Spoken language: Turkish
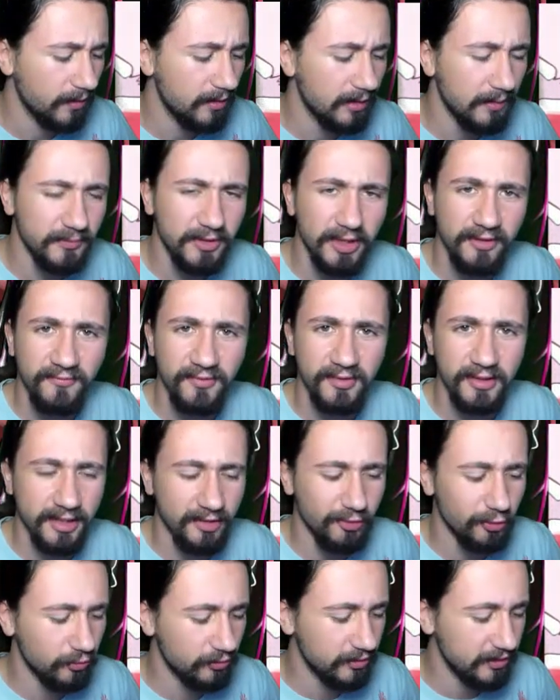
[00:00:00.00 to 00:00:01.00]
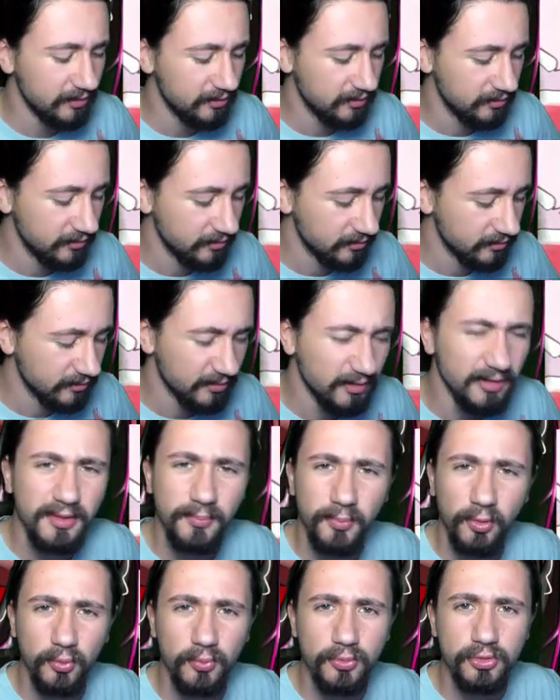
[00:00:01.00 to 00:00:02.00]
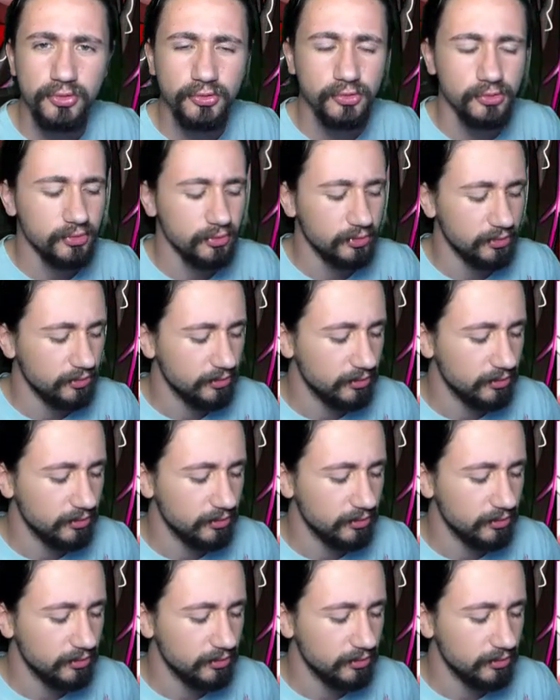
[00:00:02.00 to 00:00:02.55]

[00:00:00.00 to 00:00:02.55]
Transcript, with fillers: Kaptan Flygon'la. Garip olmuştu.